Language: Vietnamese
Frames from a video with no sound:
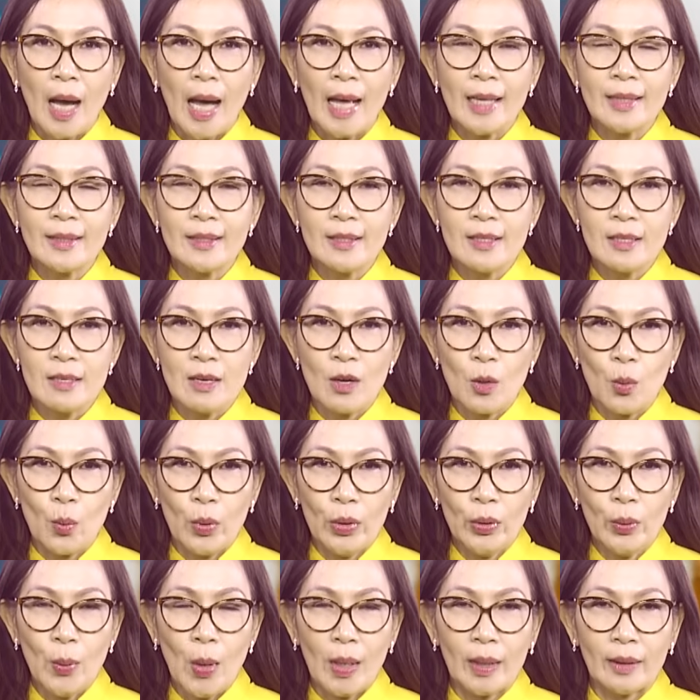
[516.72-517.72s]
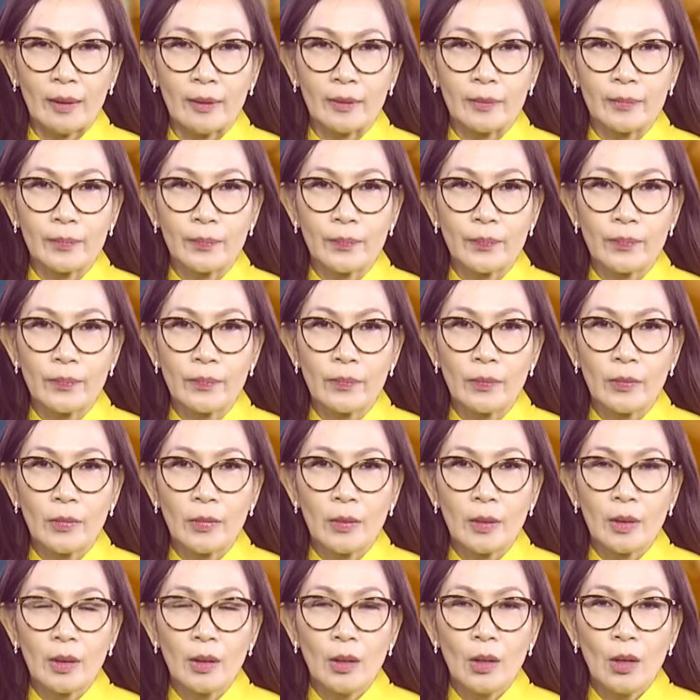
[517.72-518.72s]
giờ ăn trưa cuối tuần.
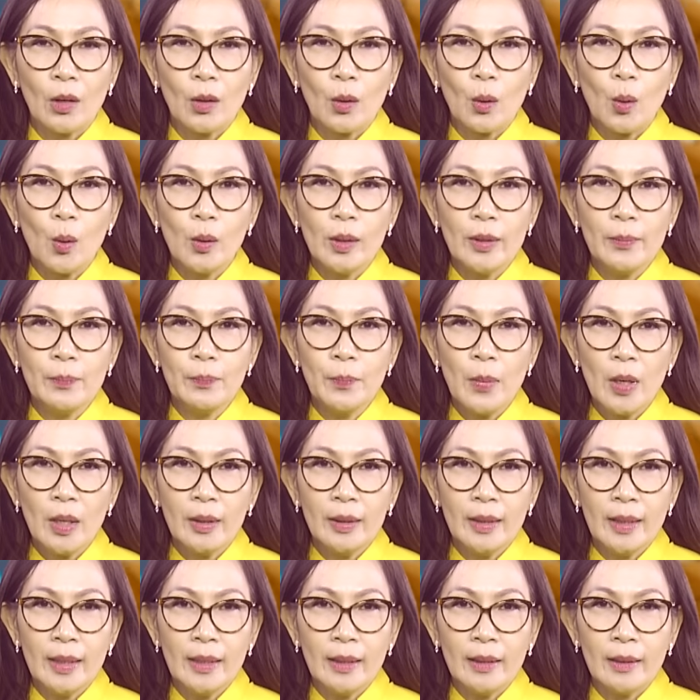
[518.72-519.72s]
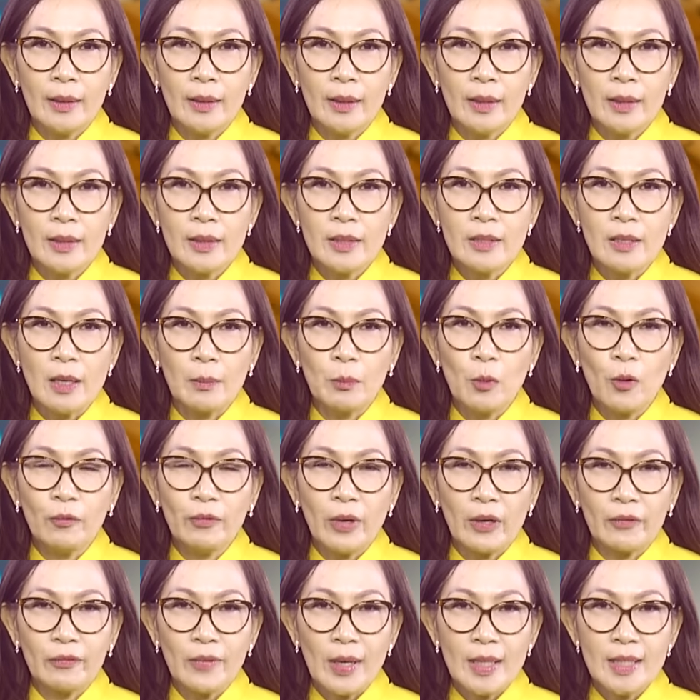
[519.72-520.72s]
Colin Burney, trưởng bộ
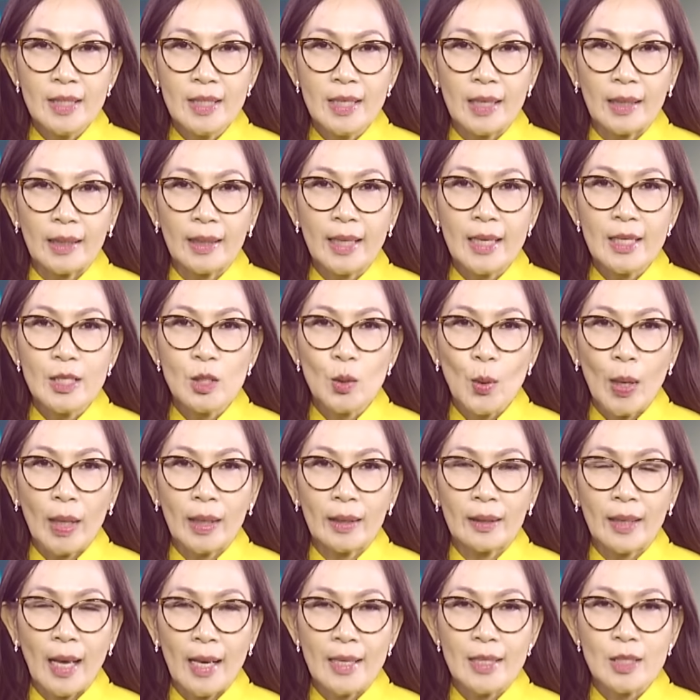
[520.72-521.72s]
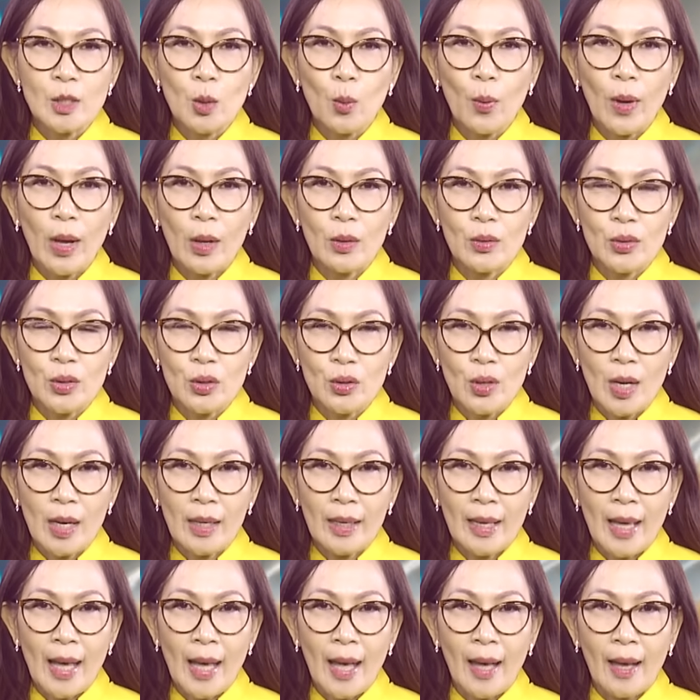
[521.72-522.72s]
phận phát triển kinh doanh tại Square
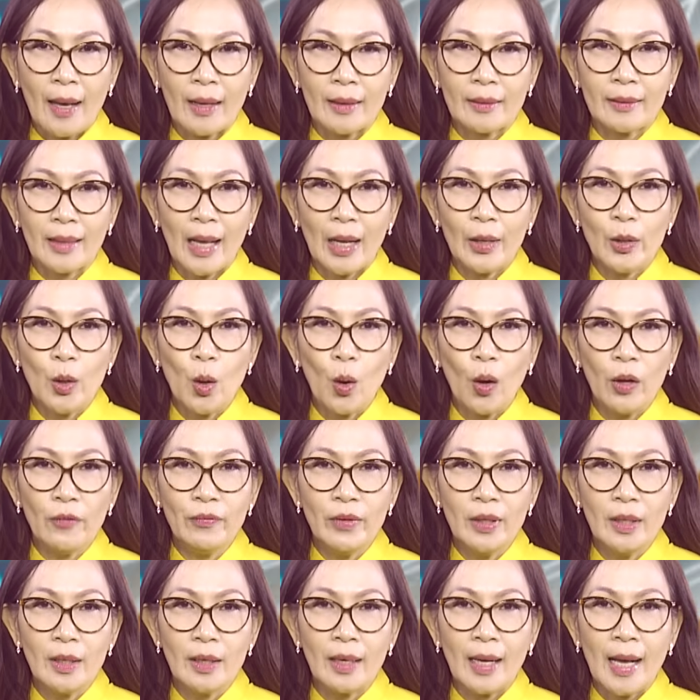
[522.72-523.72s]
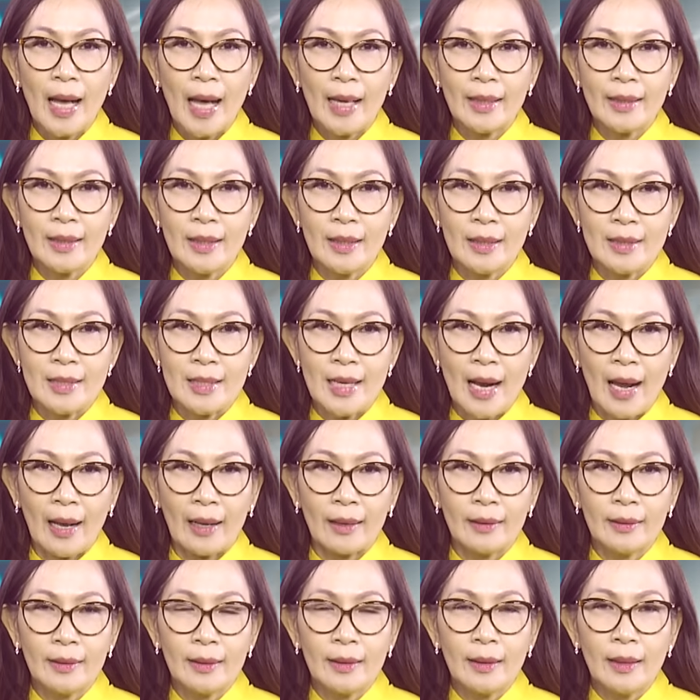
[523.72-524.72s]
Australia, đã nói với The Guardian rằng
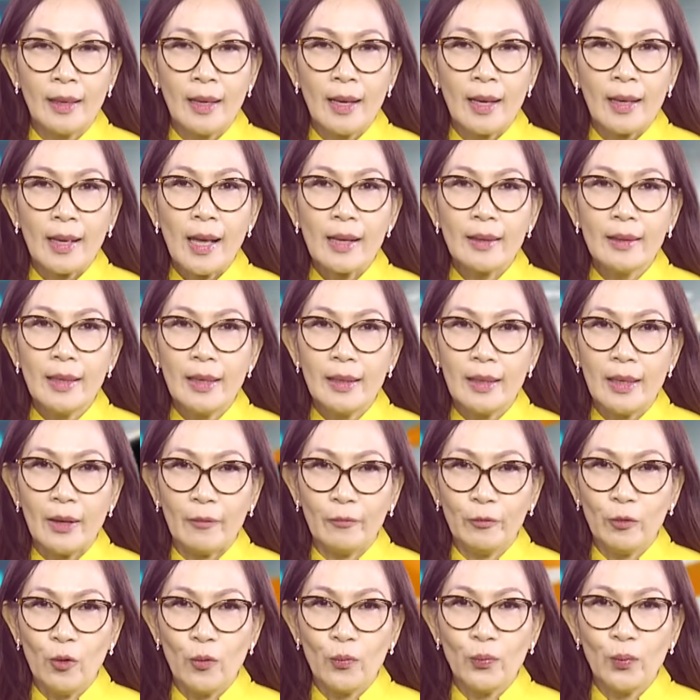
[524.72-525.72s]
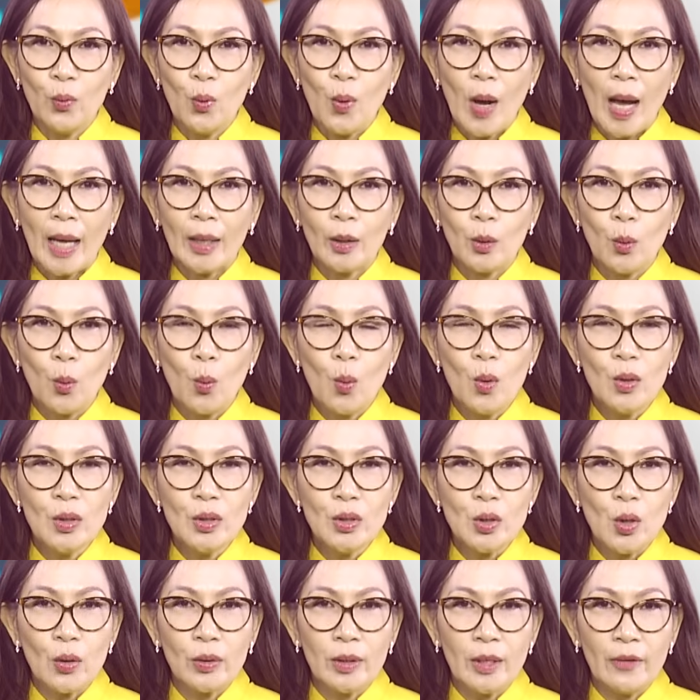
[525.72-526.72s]
các địa điểm phục vụ ăn
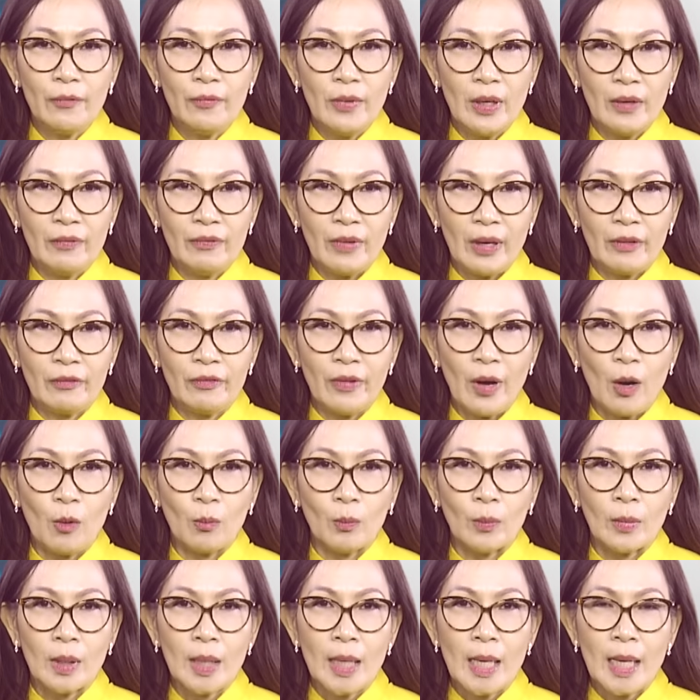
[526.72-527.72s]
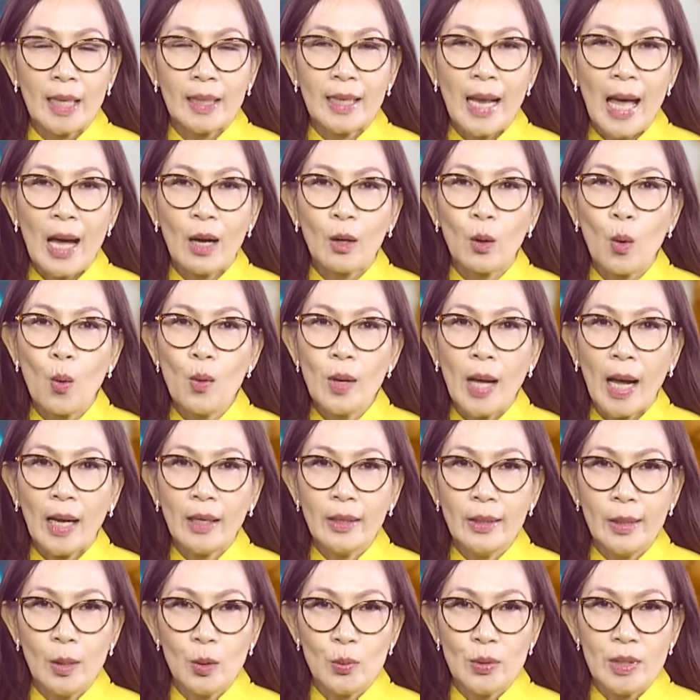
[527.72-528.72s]
uống cho nhân viên văn phòng đang cố
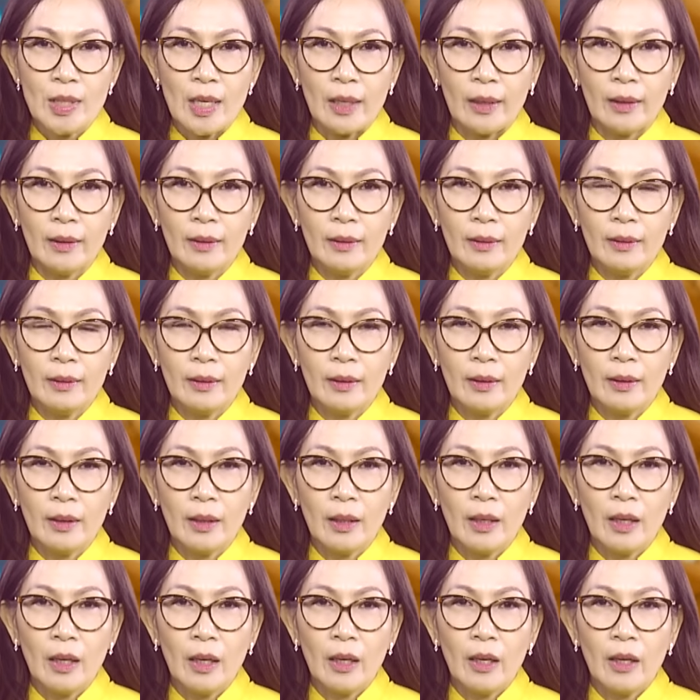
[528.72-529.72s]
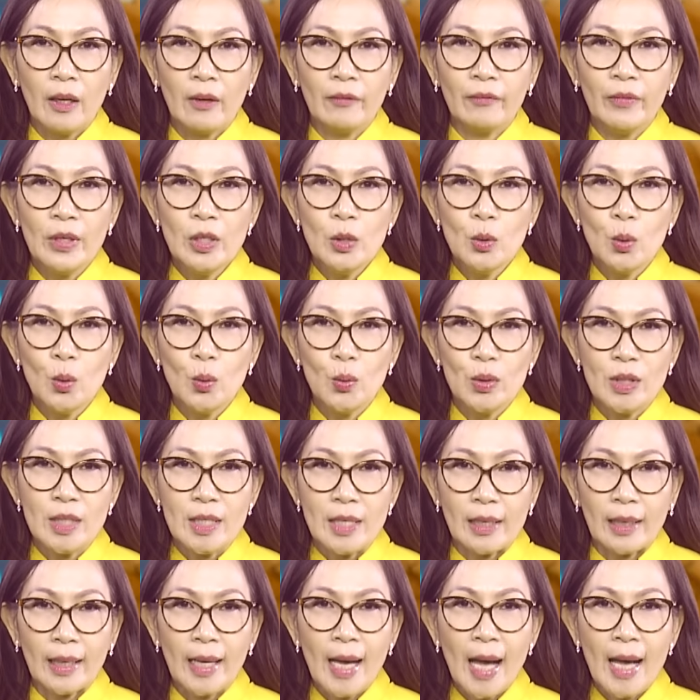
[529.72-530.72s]
gắng điều chỉnh. Ví dụ
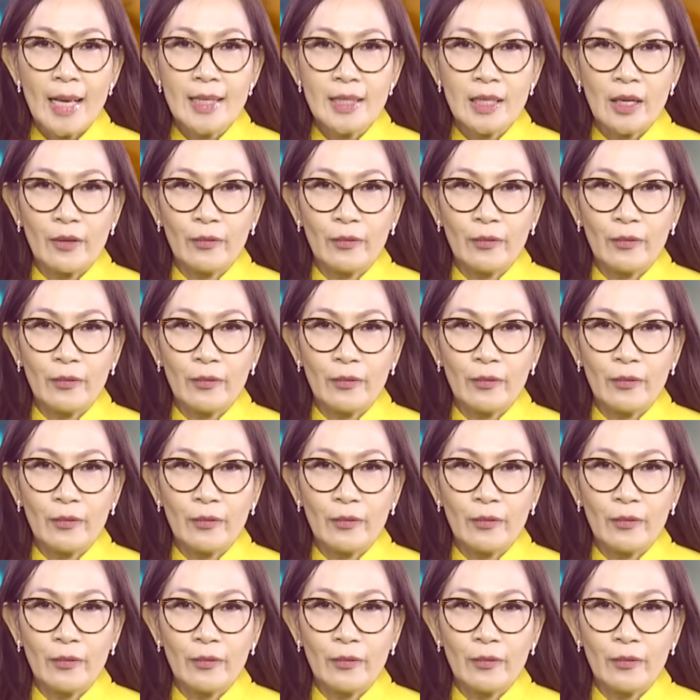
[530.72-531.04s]
triển khai